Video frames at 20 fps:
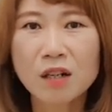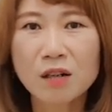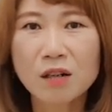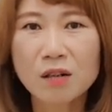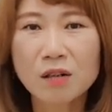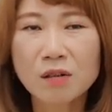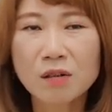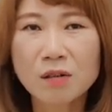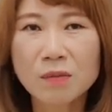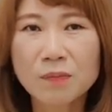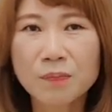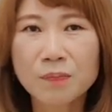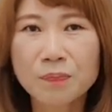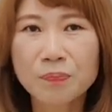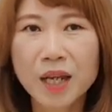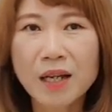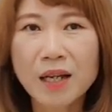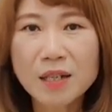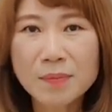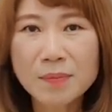어,
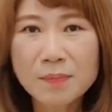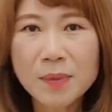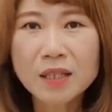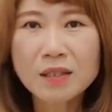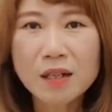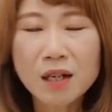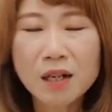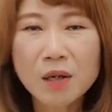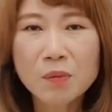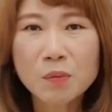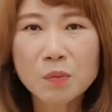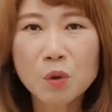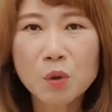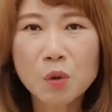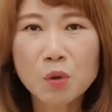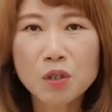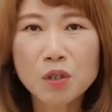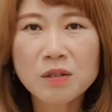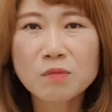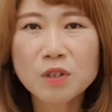한인마트에 가면
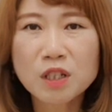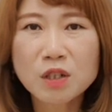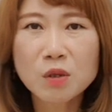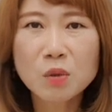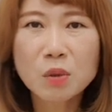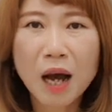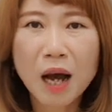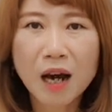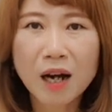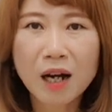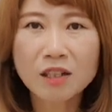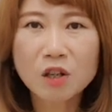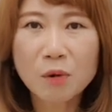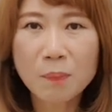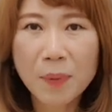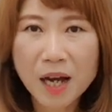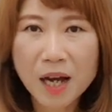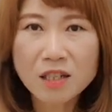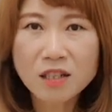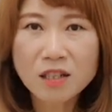뭐, 김치도
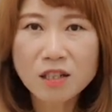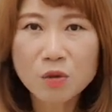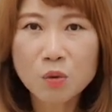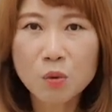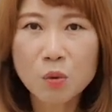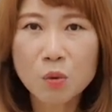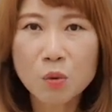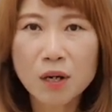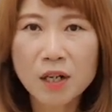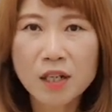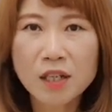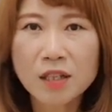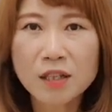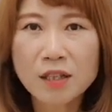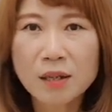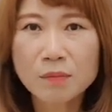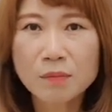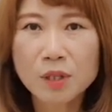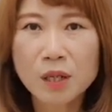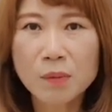담가서 파시고 하기
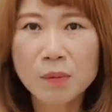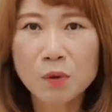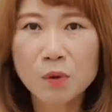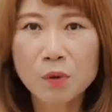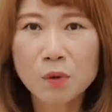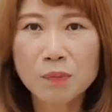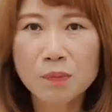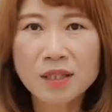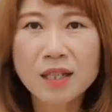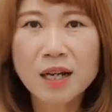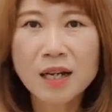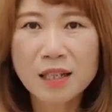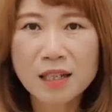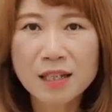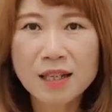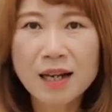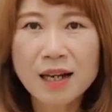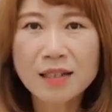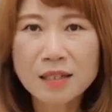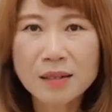때문에 뭐,
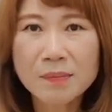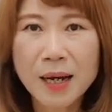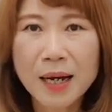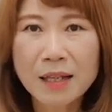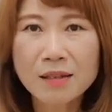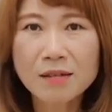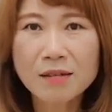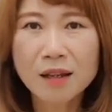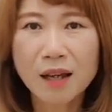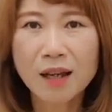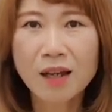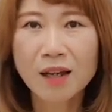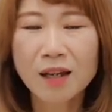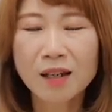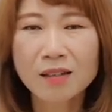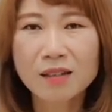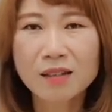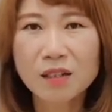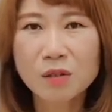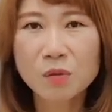비싸긴 하지만,
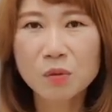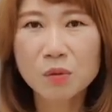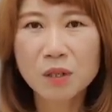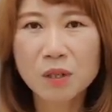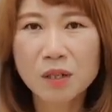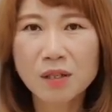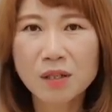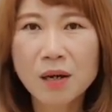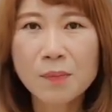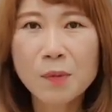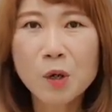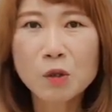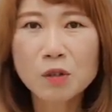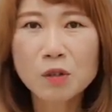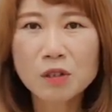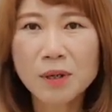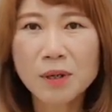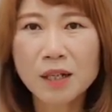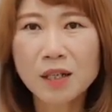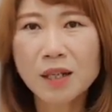그래도 네,
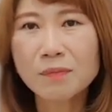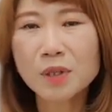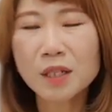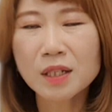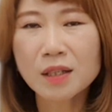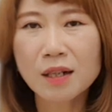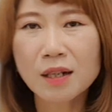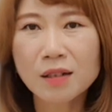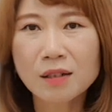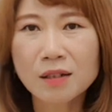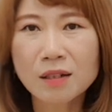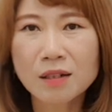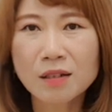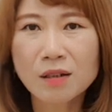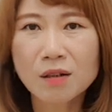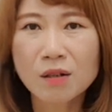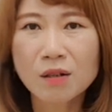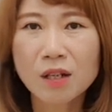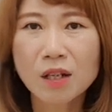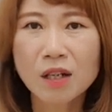사먹을만 합니다.
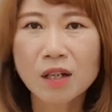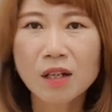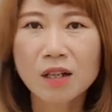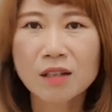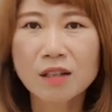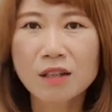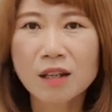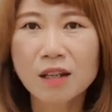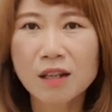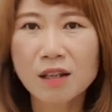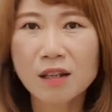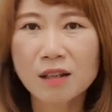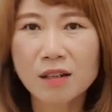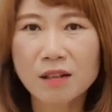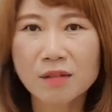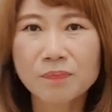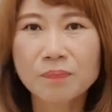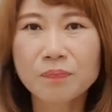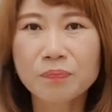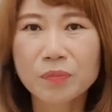그래서,
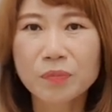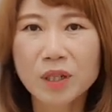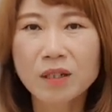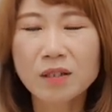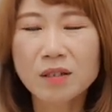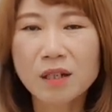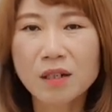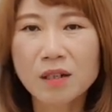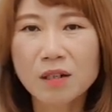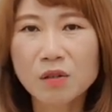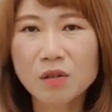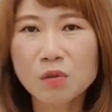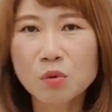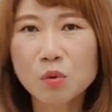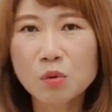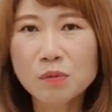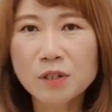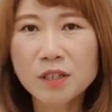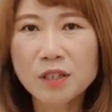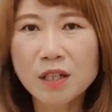네, 그냥 이렇게
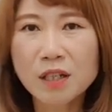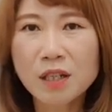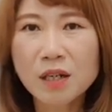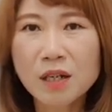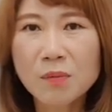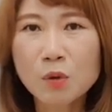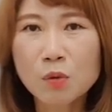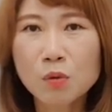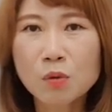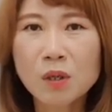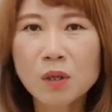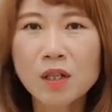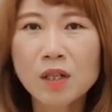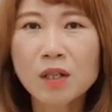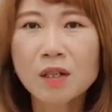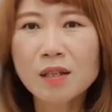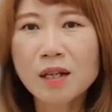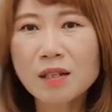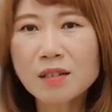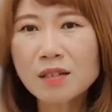조금씩 사다 먹고,
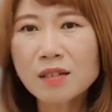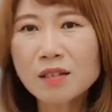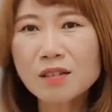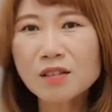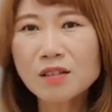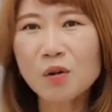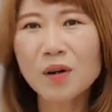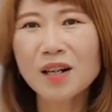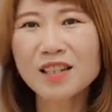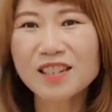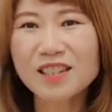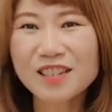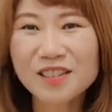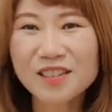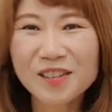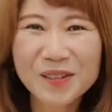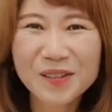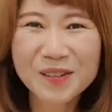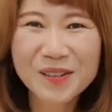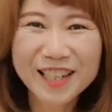사실은 저 같은
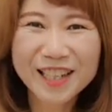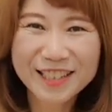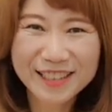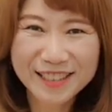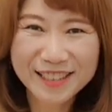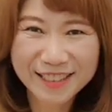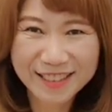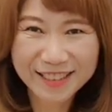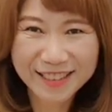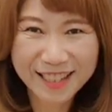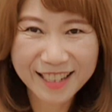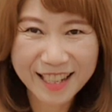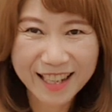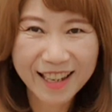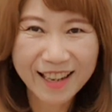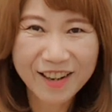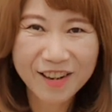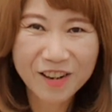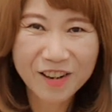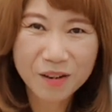경우에는,
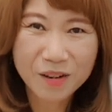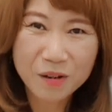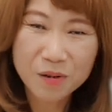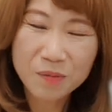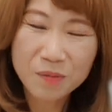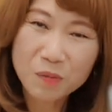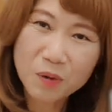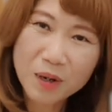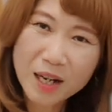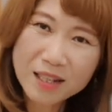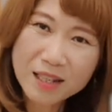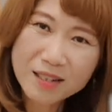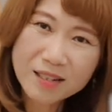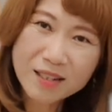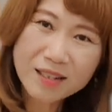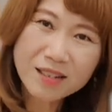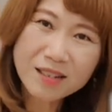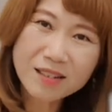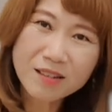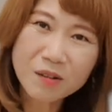어, 뭐,
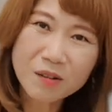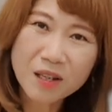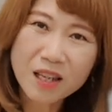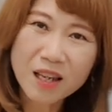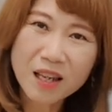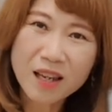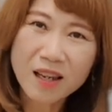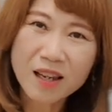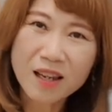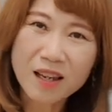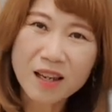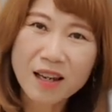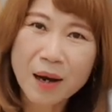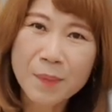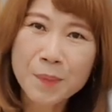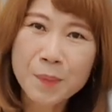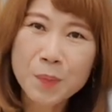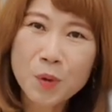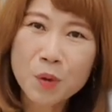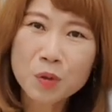한식을 그렇게
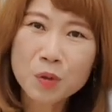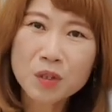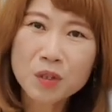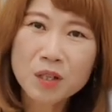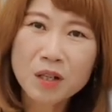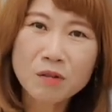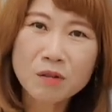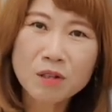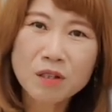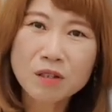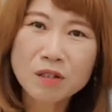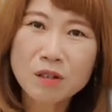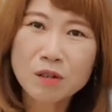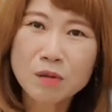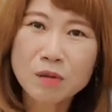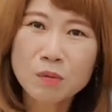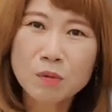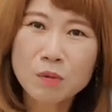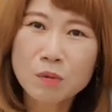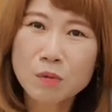안 먹었다고
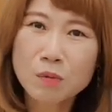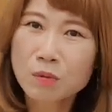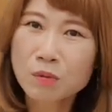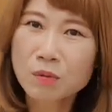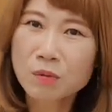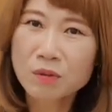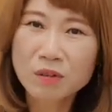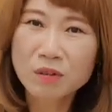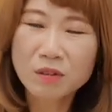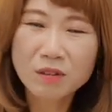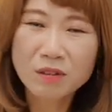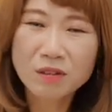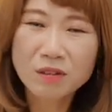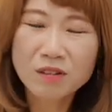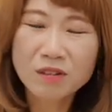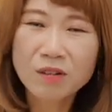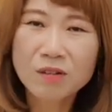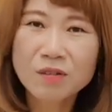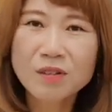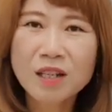해서 뭐,
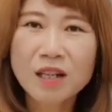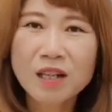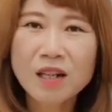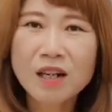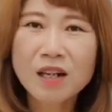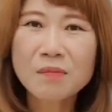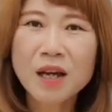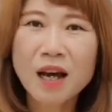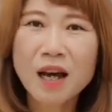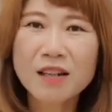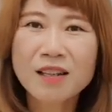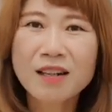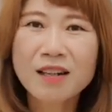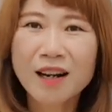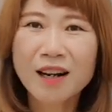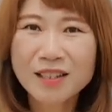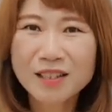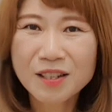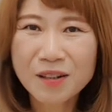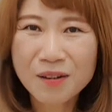그런 사람이
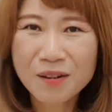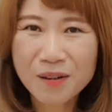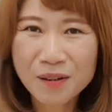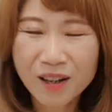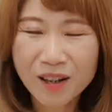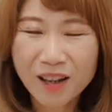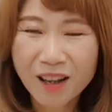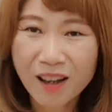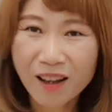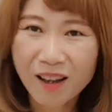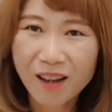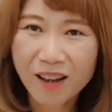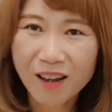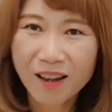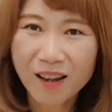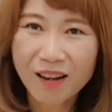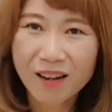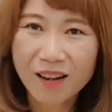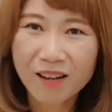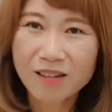아니라서,
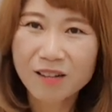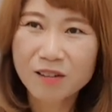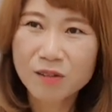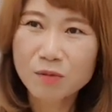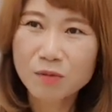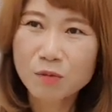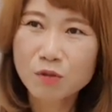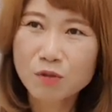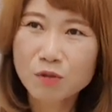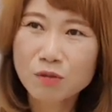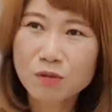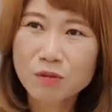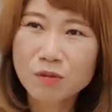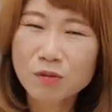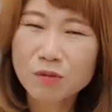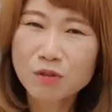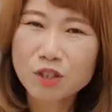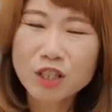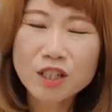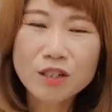어,
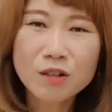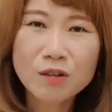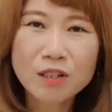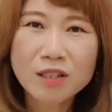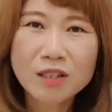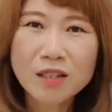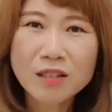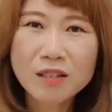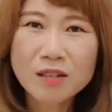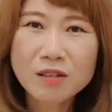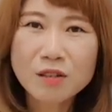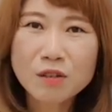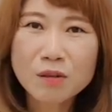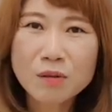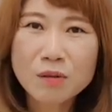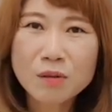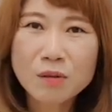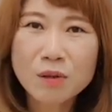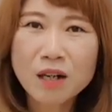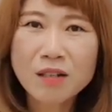굳이 이렇게
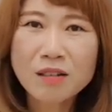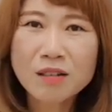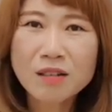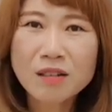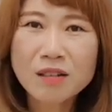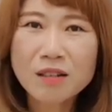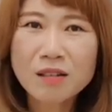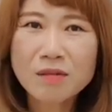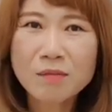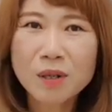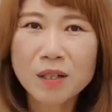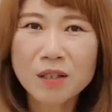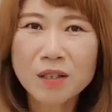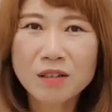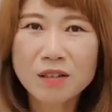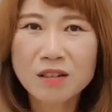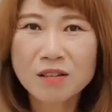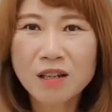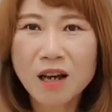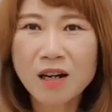찾아서
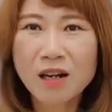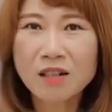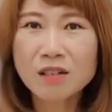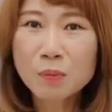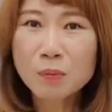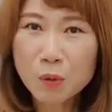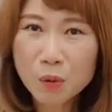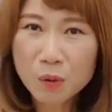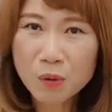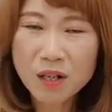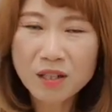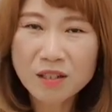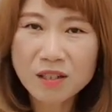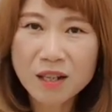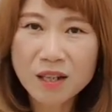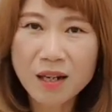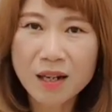한인마트에 장을 보러 가진